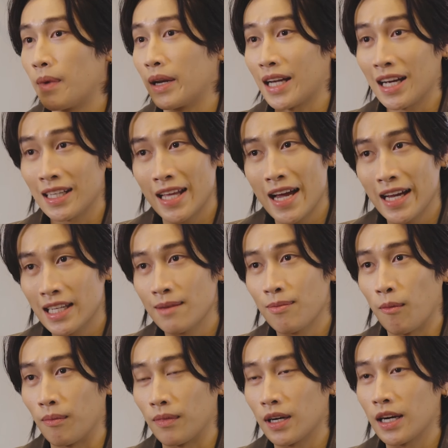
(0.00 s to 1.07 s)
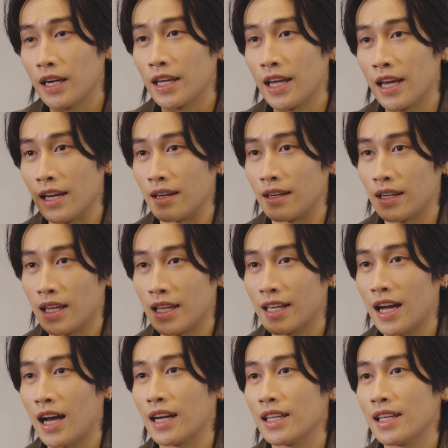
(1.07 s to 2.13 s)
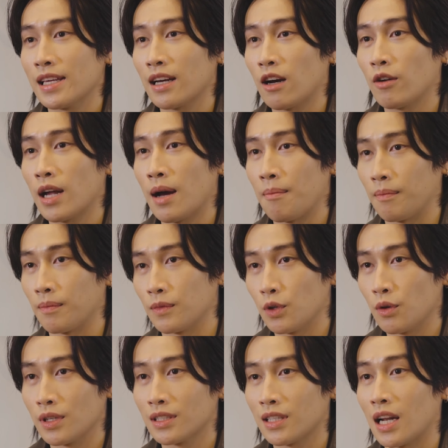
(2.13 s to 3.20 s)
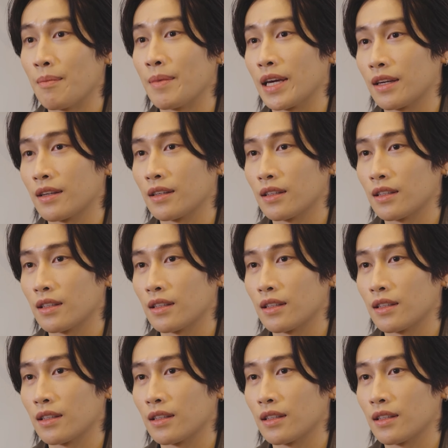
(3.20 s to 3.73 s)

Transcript: เป็นครั้งแรกที่ผมเคยเห็นนาฬิกาที่เขาทำด้วยเซรามิก